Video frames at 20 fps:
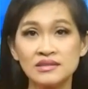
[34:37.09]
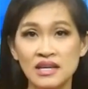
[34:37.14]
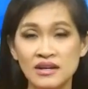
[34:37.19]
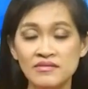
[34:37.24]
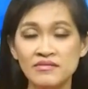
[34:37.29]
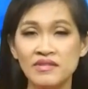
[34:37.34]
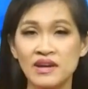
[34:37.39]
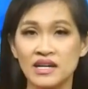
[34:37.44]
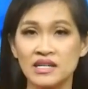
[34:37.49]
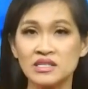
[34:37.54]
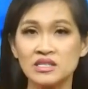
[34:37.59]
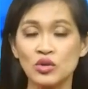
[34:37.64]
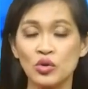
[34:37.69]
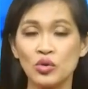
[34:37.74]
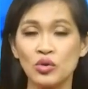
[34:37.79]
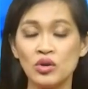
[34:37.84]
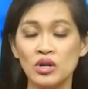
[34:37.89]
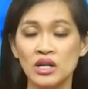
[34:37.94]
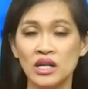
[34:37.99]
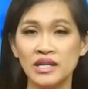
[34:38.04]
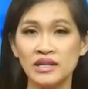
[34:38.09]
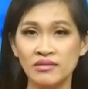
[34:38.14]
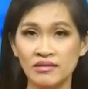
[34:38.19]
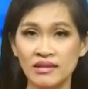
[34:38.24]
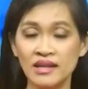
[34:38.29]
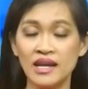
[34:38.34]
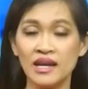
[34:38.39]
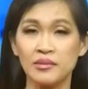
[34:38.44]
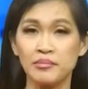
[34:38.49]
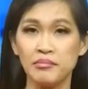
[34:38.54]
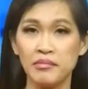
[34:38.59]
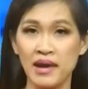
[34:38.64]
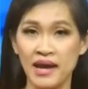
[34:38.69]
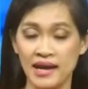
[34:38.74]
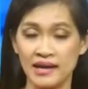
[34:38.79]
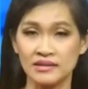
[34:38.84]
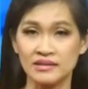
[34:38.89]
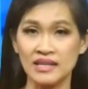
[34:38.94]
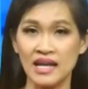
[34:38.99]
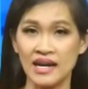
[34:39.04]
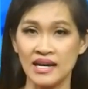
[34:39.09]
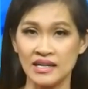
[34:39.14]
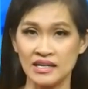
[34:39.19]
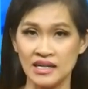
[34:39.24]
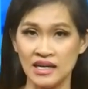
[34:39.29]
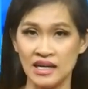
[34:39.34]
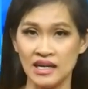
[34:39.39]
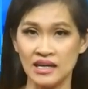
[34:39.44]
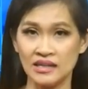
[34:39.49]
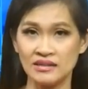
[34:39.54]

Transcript: tính về cái số lính thiệt mạng tại